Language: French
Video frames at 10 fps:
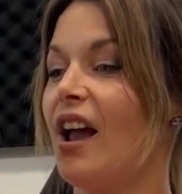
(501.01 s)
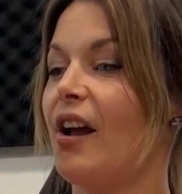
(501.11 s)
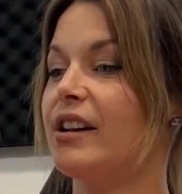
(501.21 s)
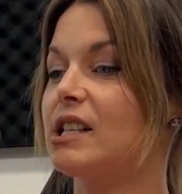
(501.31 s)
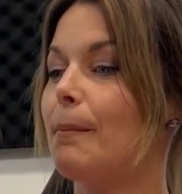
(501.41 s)

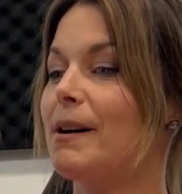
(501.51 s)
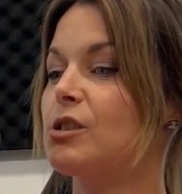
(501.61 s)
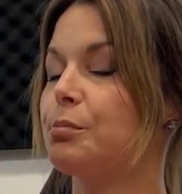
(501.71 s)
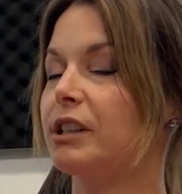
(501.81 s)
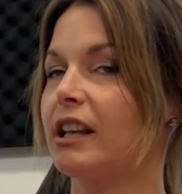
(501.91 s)
Euh, si on passe
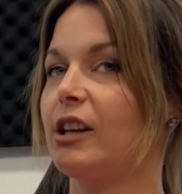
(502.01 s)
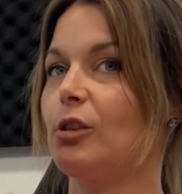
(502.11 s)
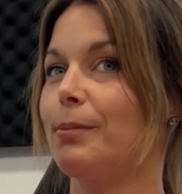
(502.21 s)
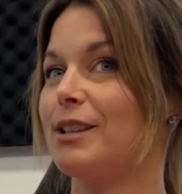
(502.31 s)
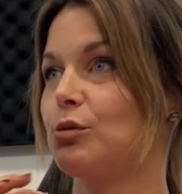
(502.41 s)
aux protéines,
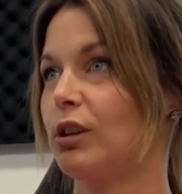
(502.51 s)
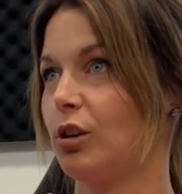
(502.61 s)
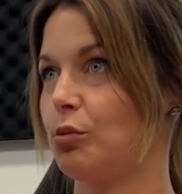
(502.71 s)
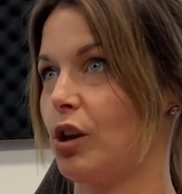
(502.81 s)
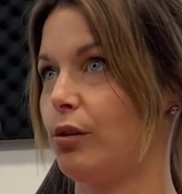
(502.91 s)
on pense aux
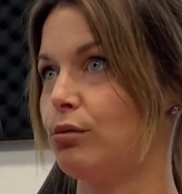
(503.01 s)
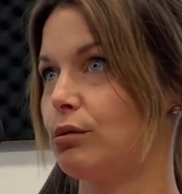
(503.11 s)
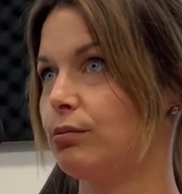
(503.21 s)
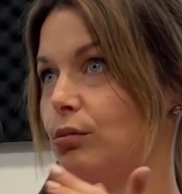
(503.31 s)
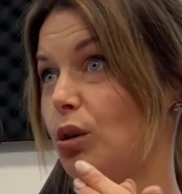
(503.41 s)

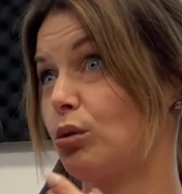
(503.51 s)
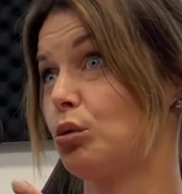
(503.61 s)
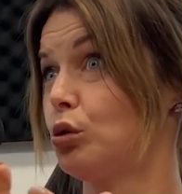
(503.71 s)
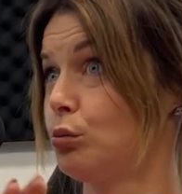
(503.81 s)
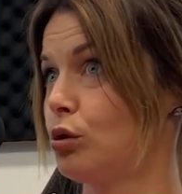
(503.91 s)
légumineuses, donc
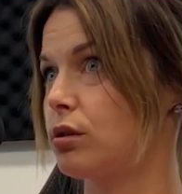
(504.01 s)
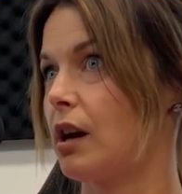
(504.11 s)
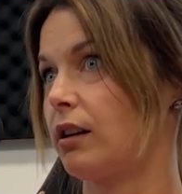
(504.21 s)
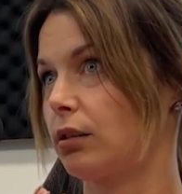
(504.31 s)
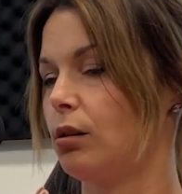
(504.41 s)
aux mousses,
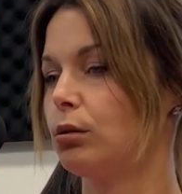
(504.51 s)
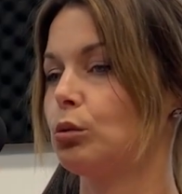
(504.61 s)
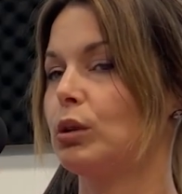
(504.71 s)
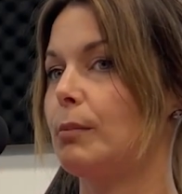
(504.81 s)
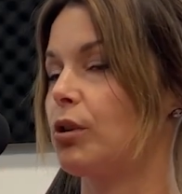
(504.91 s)
entre
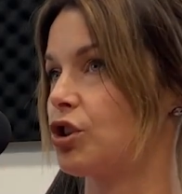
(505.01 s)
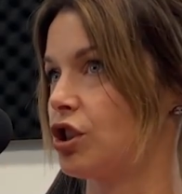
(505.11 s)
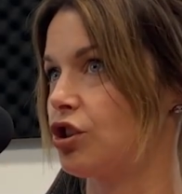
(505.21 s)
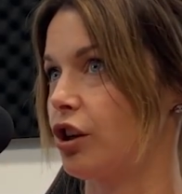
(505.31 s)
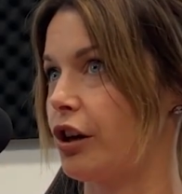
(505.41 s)
autres, ou des pois
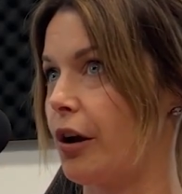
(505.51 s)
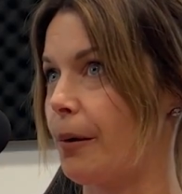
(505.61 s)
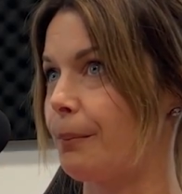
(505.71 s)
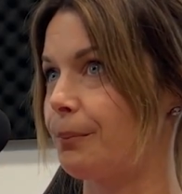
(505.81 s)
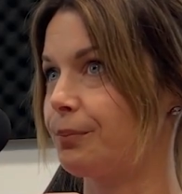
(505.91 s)
chiches euh,
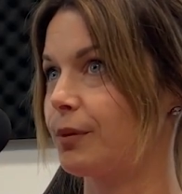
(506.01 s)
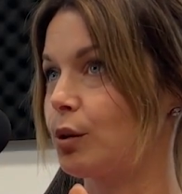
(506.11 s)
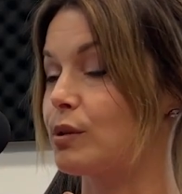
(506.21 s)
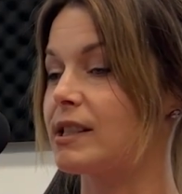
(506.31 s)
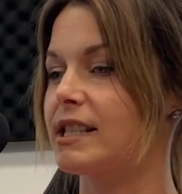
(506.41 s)

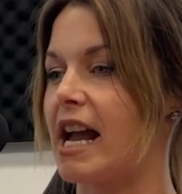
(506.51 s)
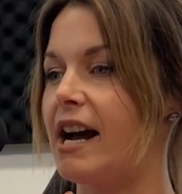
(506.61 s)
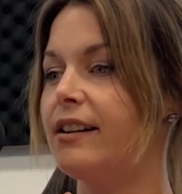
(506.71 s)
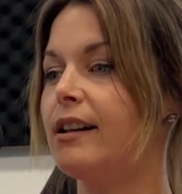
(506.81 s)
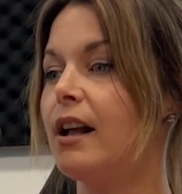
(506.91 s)
croustillants.